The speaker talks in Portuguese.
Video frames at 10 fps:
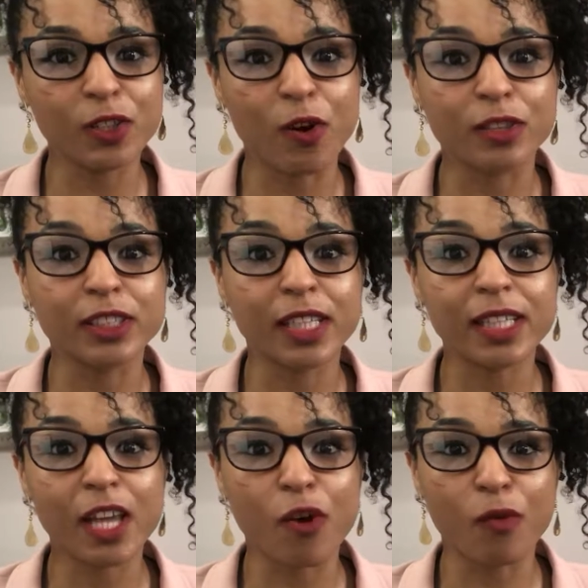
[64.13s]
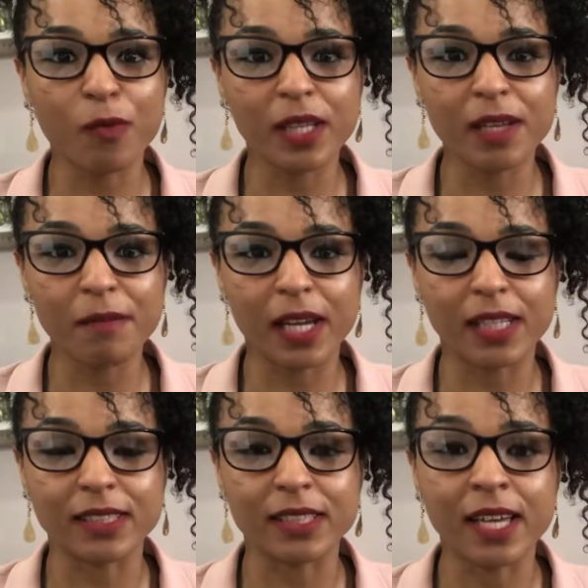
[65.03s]
idosos que têm alguma
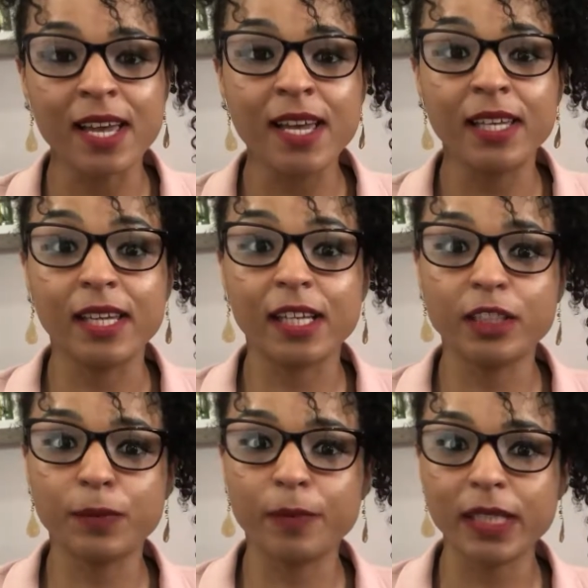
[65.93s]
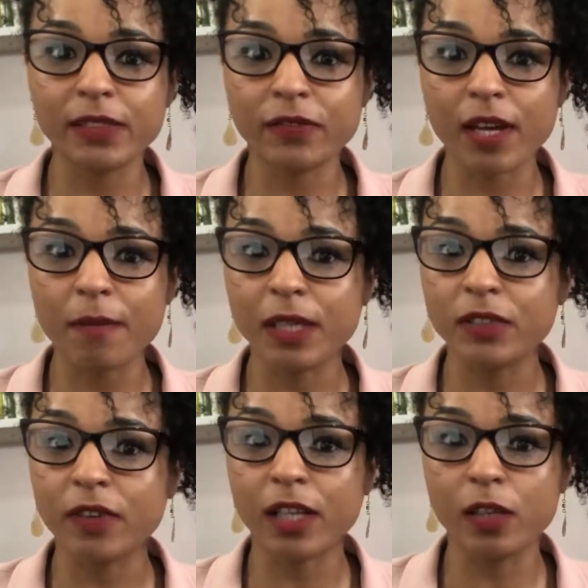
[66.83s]
demência, e aí
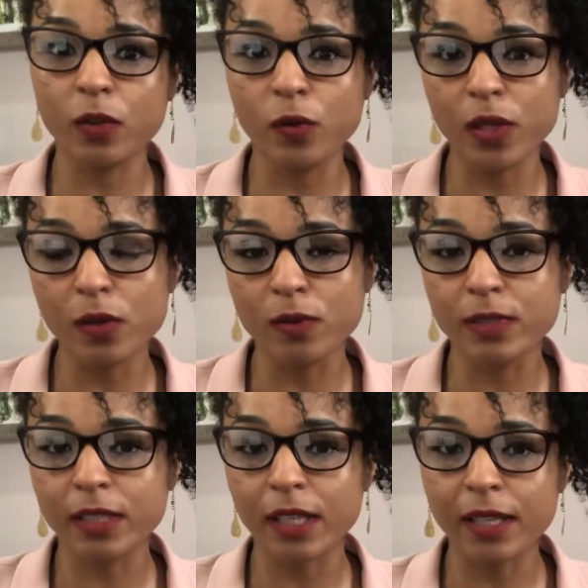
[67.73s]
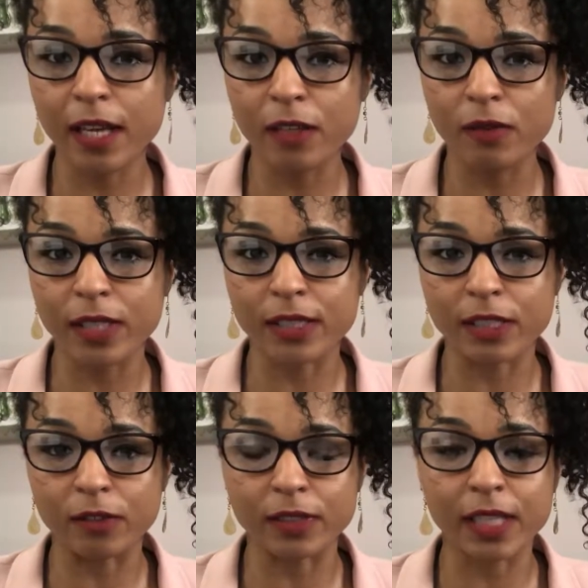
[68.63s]
especificamente falando do idoso que tem a doença de
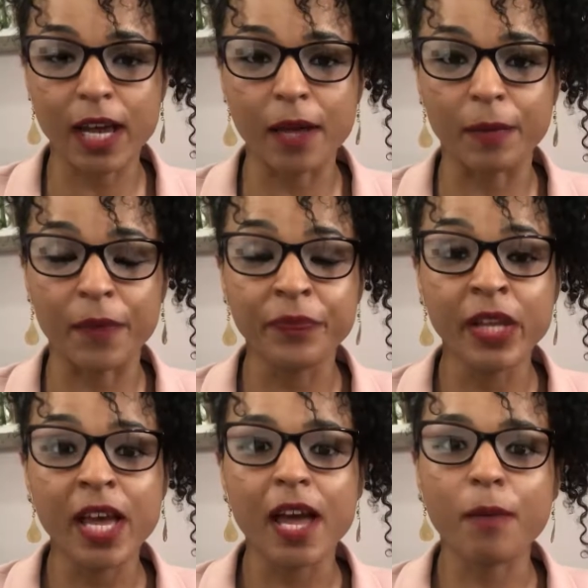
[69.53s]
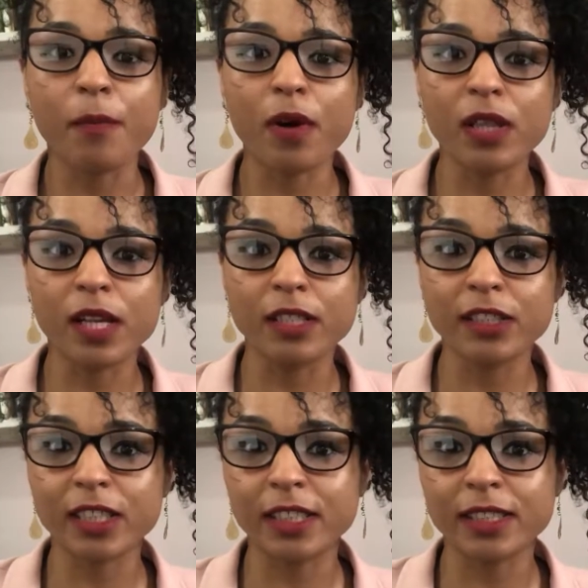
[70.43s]
Alzheimer, é importante
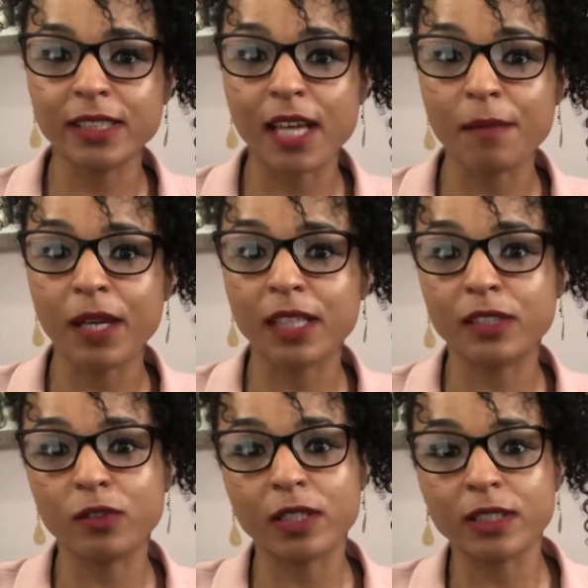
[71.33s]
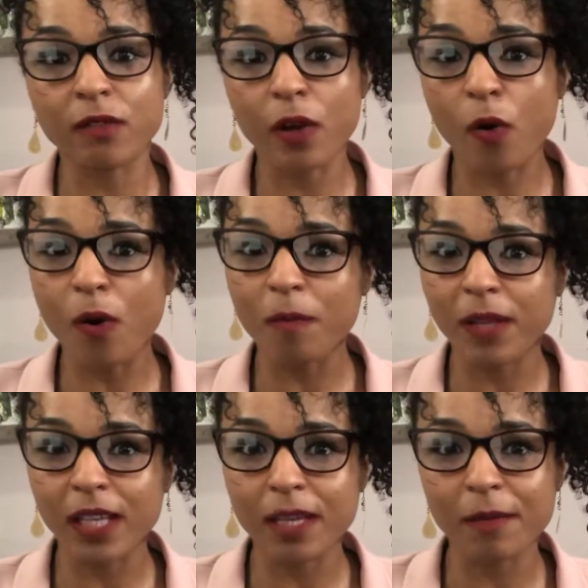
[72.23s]
que a gente saiba que a situação é
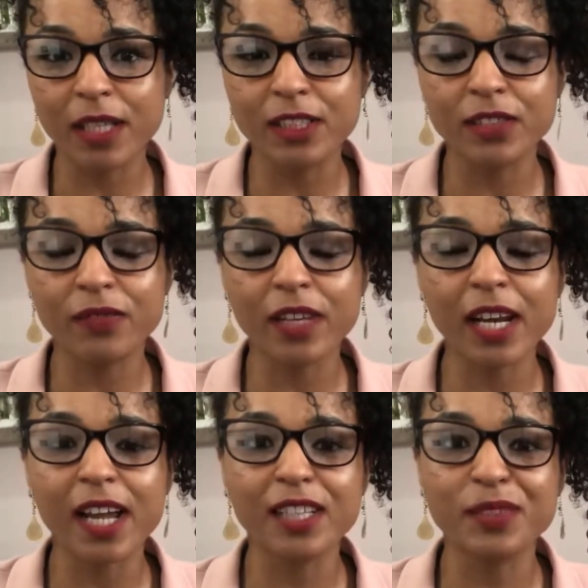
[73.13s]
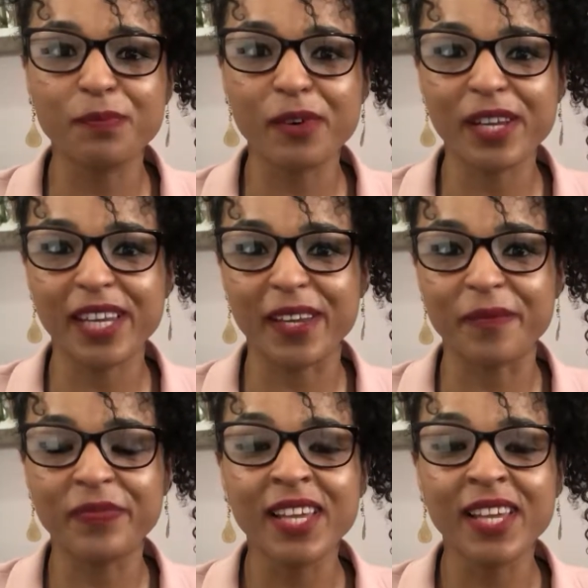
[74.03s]
completamente diferente. Por quê?